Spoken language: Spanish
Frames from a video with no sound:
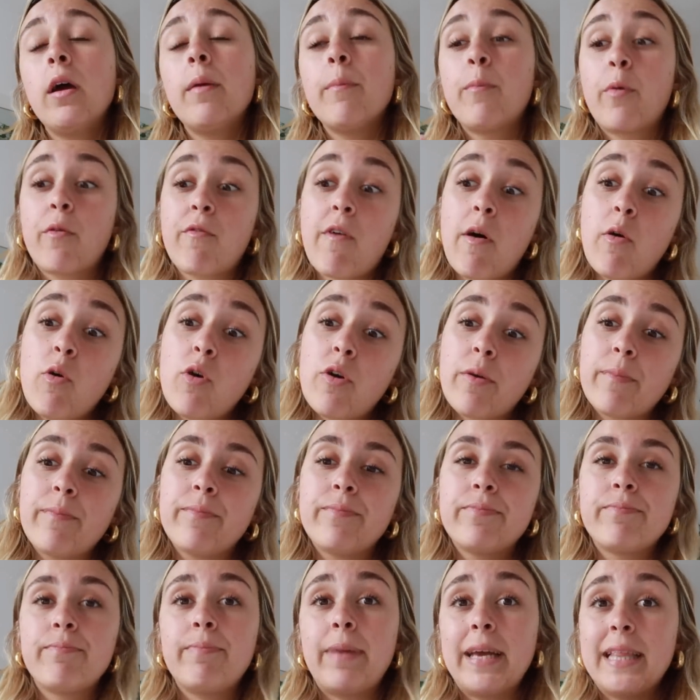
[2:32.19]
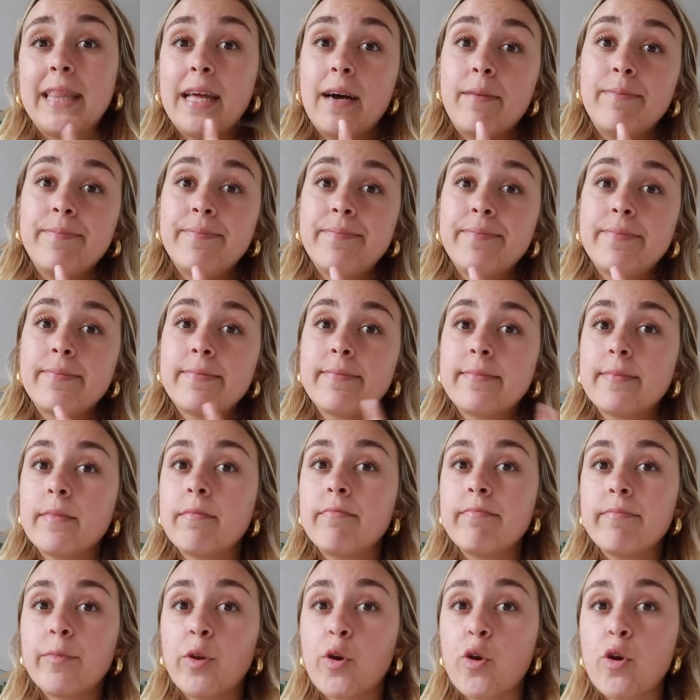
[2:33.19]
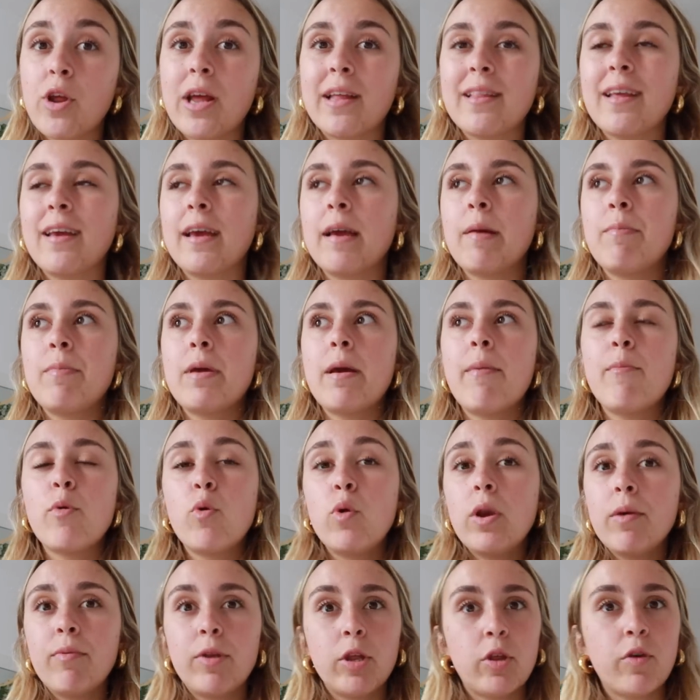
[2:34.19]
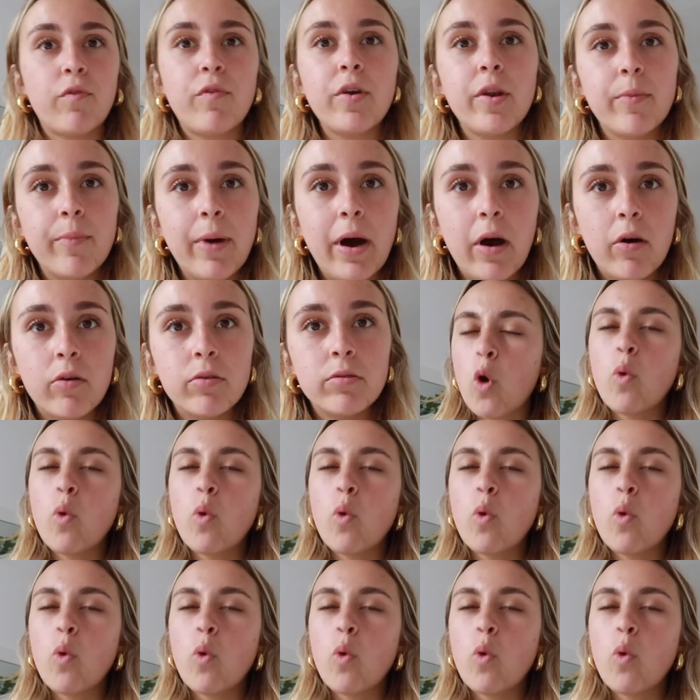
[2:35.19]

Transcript: Por favor, beta enrollate, envíame un librito firmado,